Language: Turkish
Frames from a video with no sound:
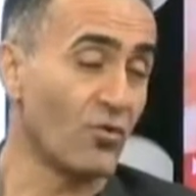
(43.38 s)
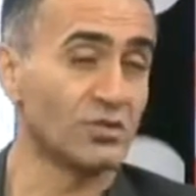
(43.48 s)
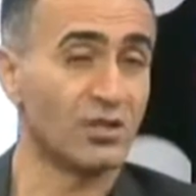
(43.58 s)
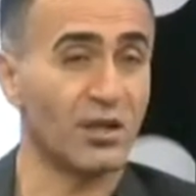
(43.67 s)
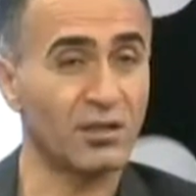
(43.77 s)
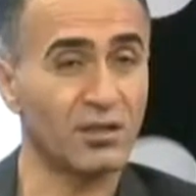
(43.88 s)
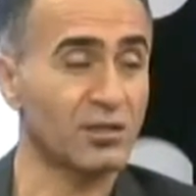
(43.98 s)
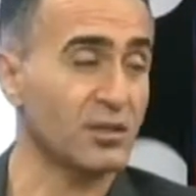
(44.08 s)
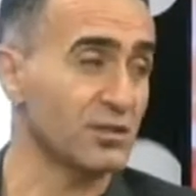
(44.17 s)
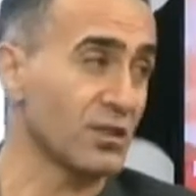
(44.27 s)
Onun için genelde
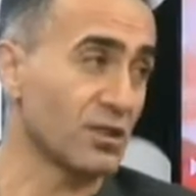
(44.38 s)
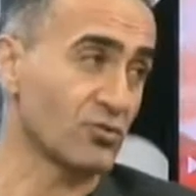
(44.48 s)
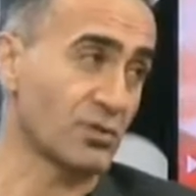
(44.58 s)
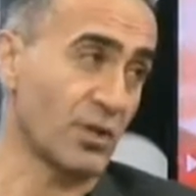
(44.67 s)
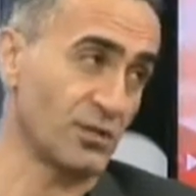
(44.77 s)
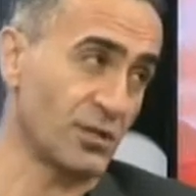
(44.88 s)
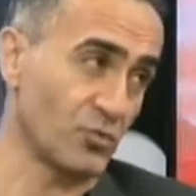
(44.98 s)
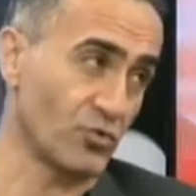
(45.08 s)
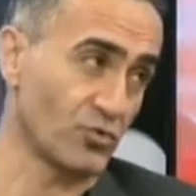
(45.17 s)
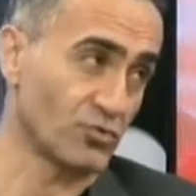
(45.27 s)
genç hastalara çok tercih
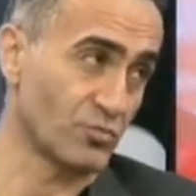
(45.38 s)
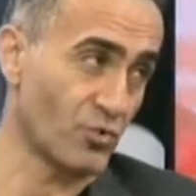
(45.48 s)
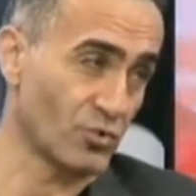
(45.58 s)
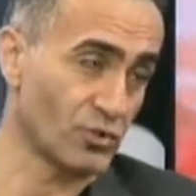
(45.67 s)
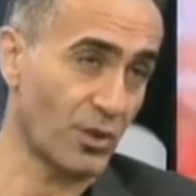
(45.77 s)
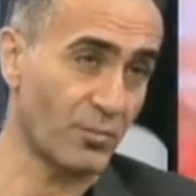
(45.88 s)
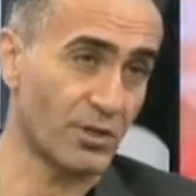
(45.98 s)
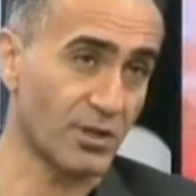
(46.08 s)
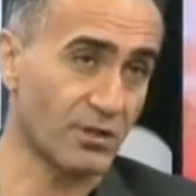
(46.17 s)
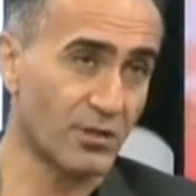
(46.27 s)
etmiyoruz biyolojik
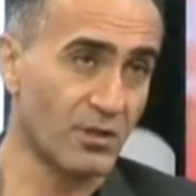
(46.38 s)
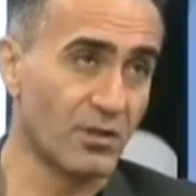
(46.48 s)
kapakları.